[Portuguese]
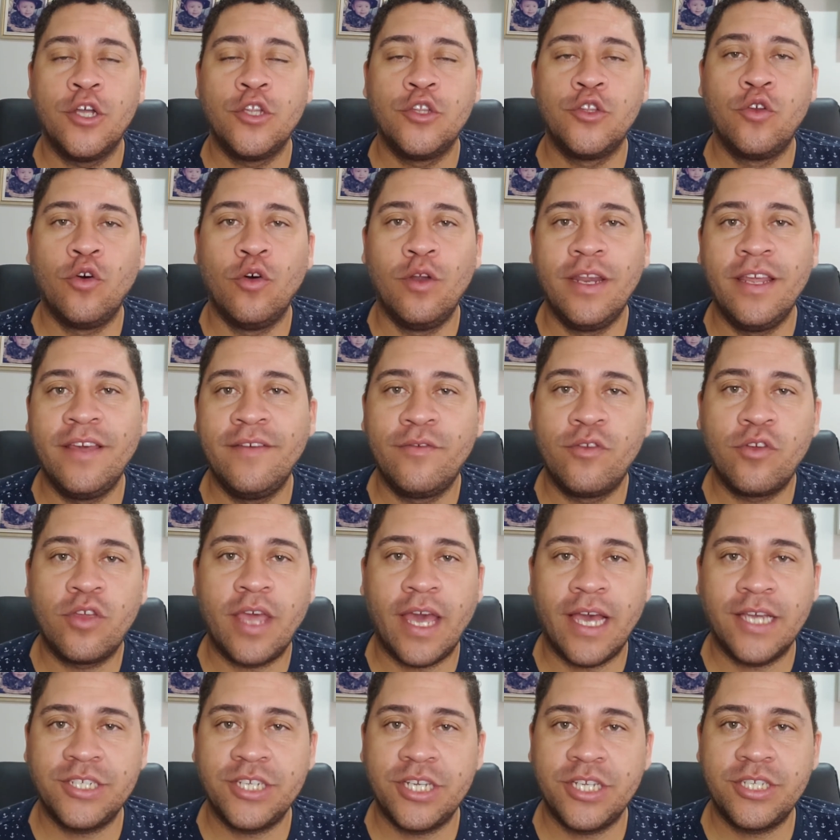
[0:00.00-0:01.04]
do livro
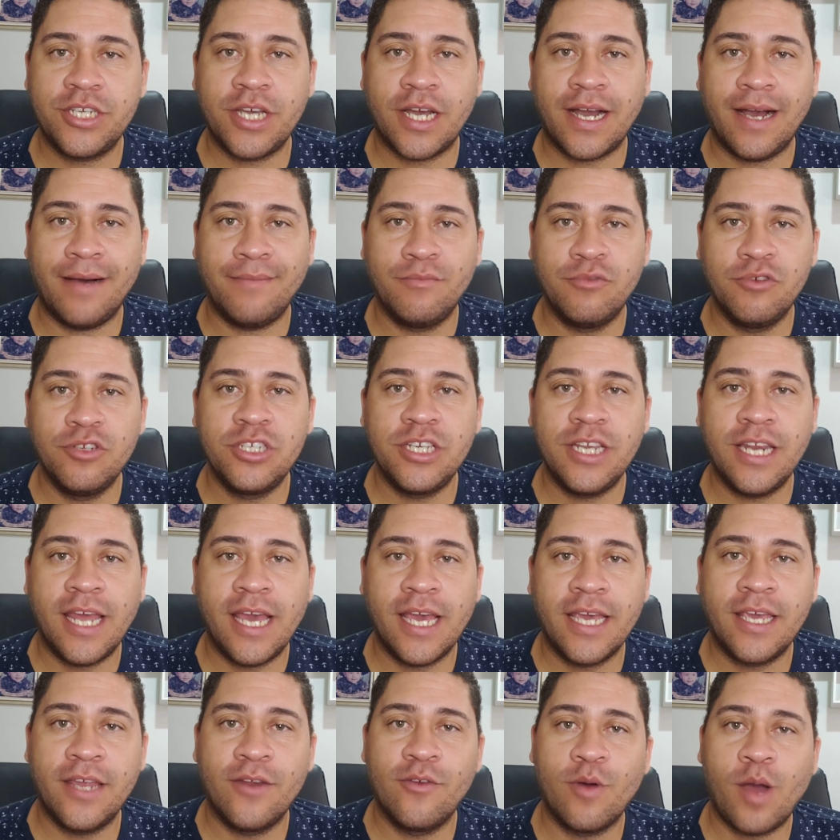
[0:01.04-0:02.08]
que a gente acabou de
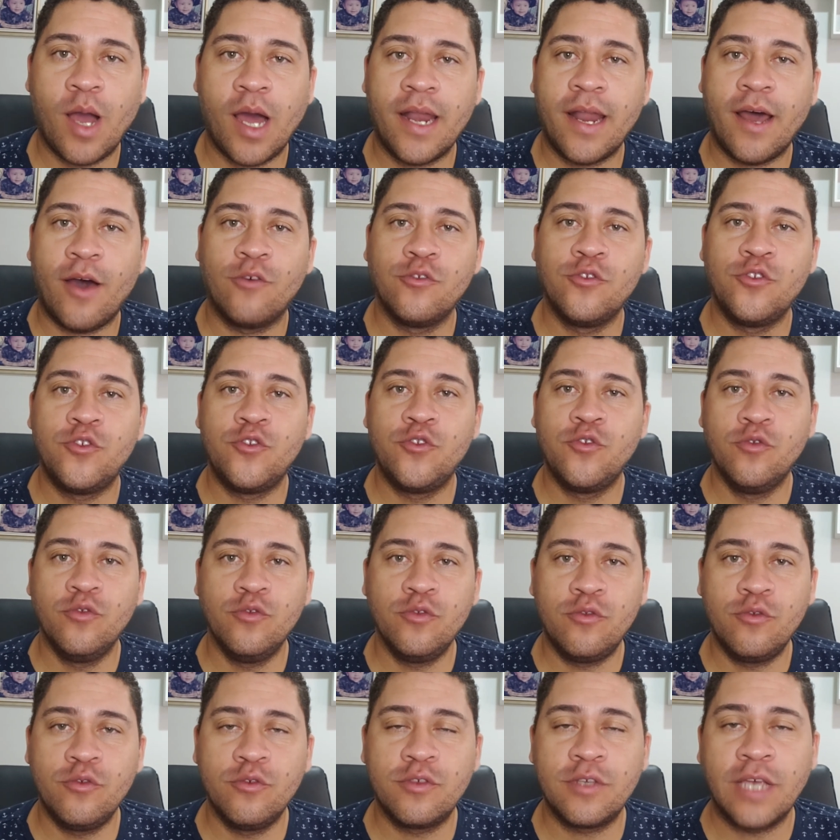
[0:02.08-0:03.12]
ler aqui no canal
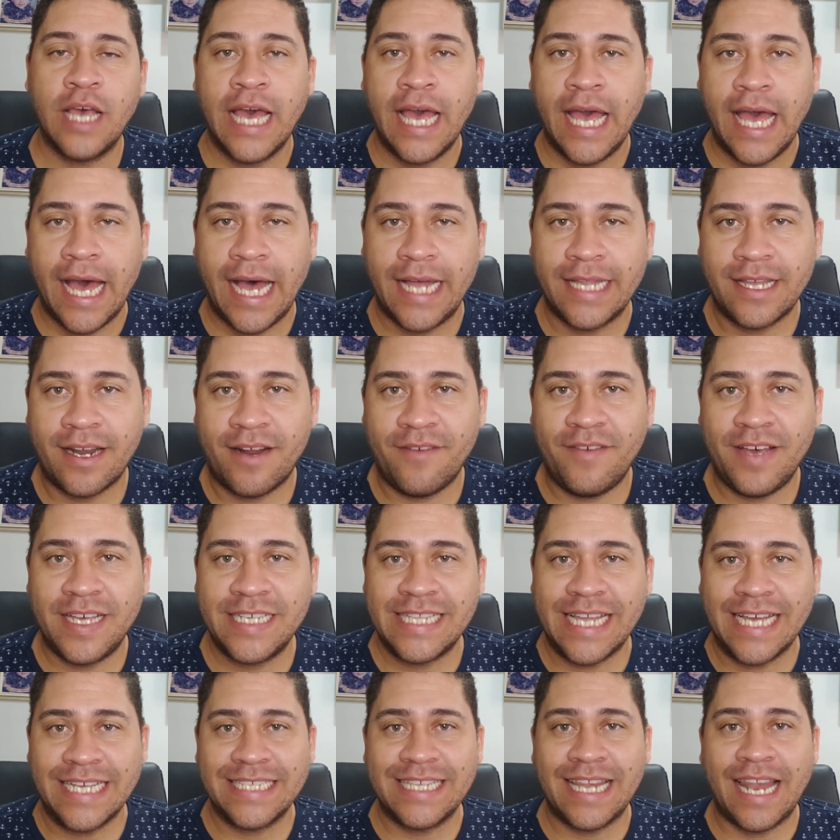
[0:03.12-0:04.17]
juntos
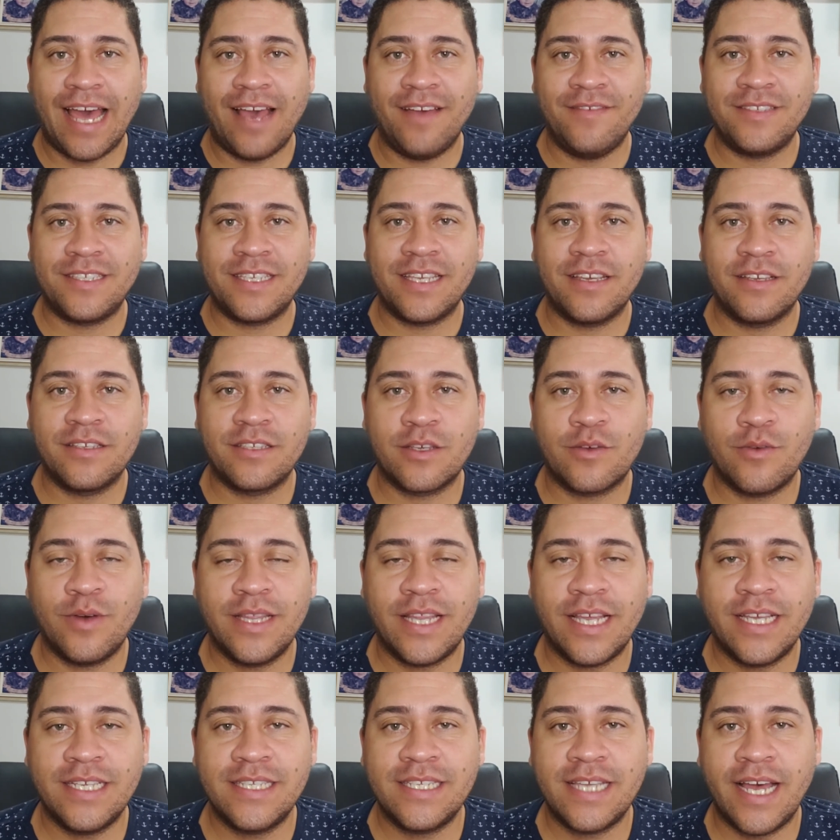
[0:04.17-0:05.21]
através das lives
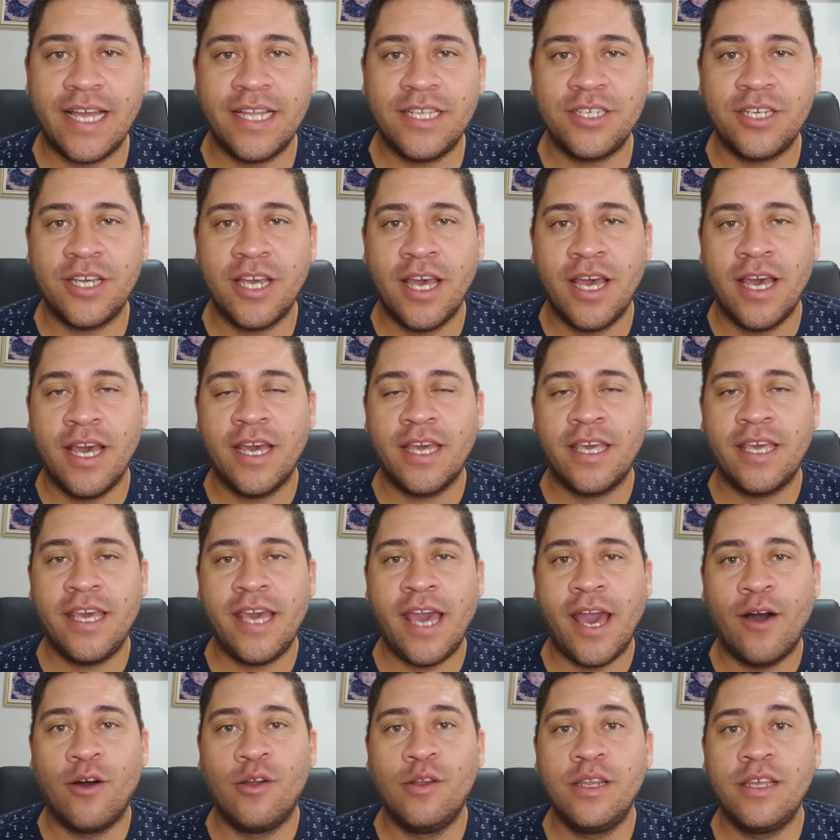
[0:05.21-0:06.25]
557,
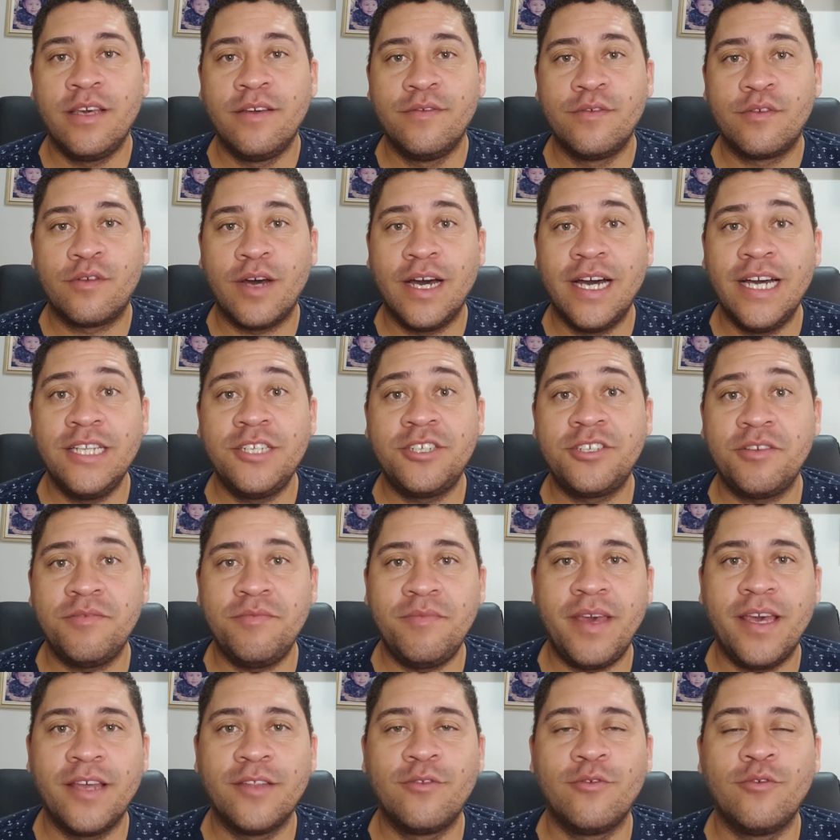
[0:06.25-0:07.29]
que é o livro
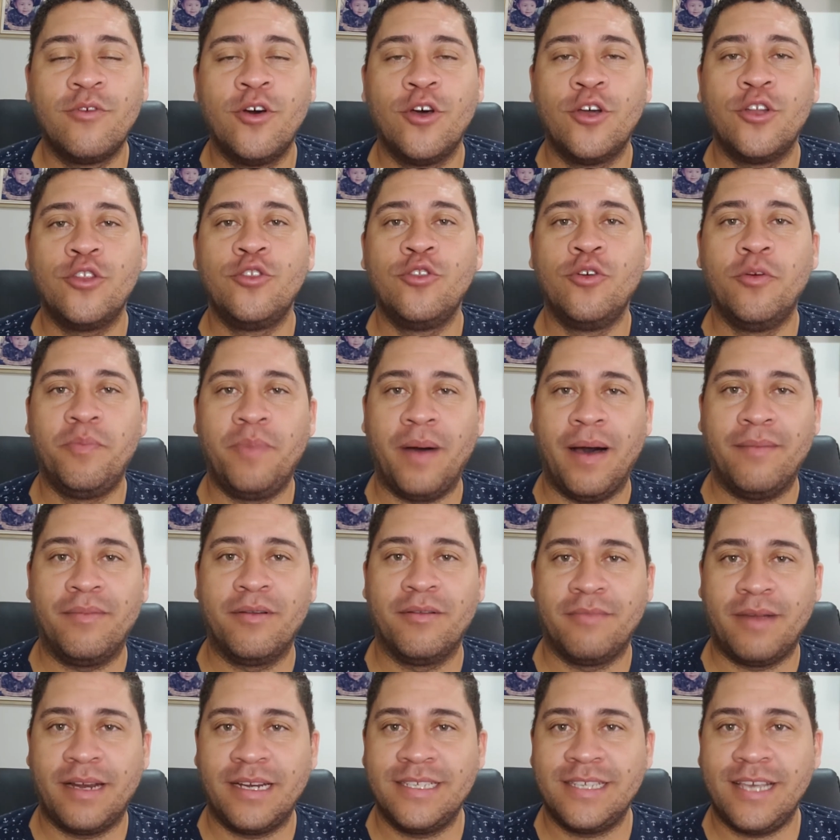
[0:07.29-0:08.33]
Antimedo do
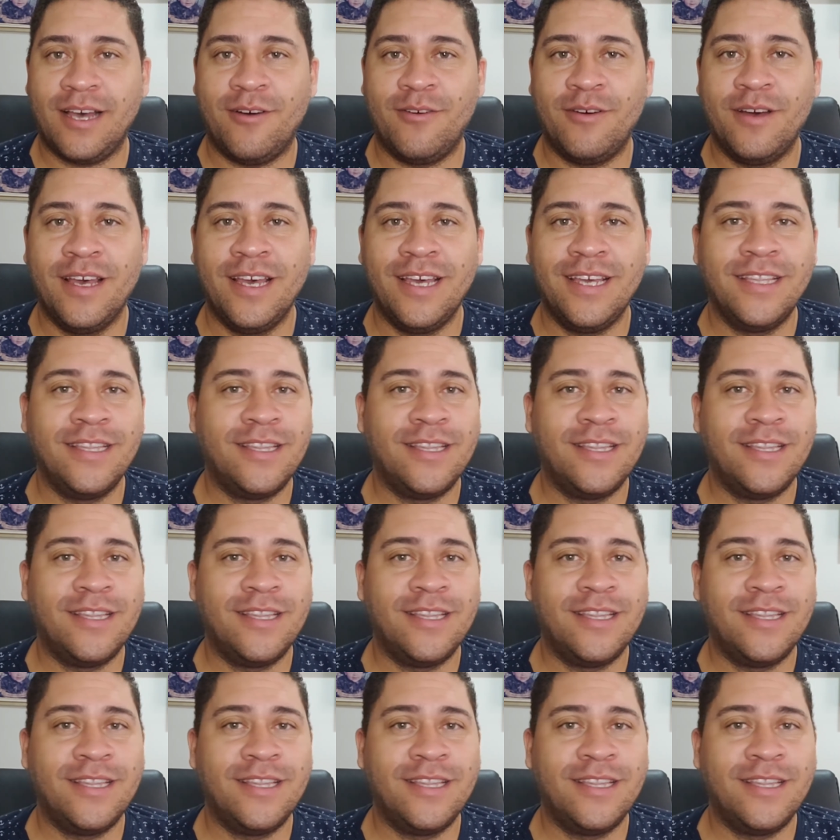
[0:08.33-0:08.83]
Pablo Marçal.